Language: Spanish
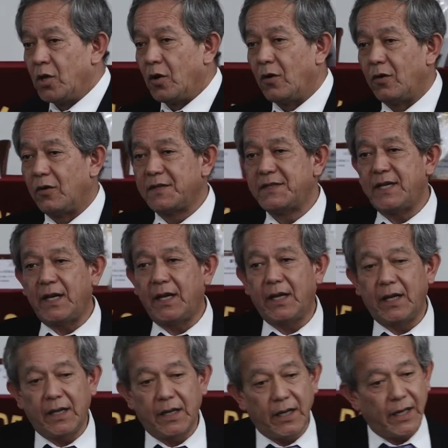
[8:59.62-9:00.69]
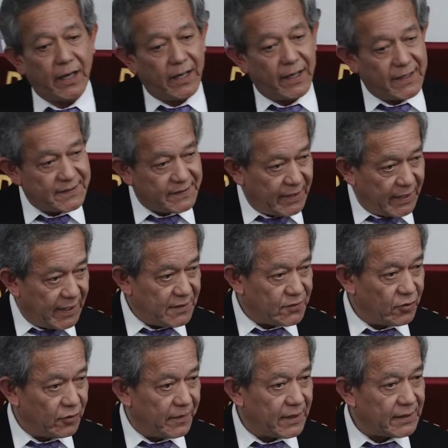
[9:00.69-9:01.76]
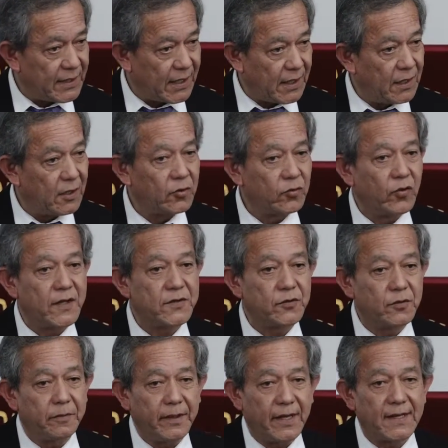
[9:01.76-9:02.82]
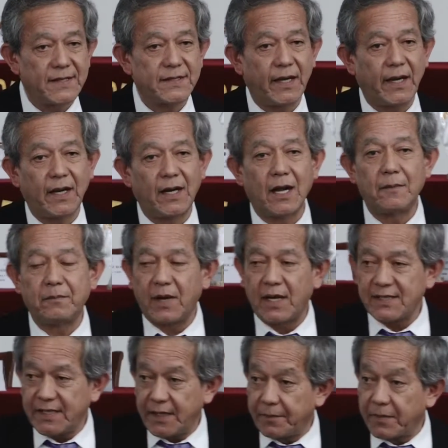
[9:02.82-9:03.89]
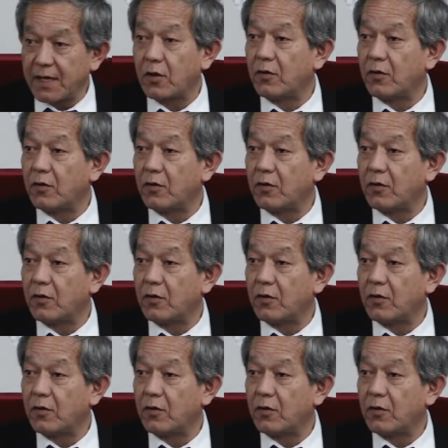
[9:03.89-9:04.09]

O si este instrumental no estuviese en las máximas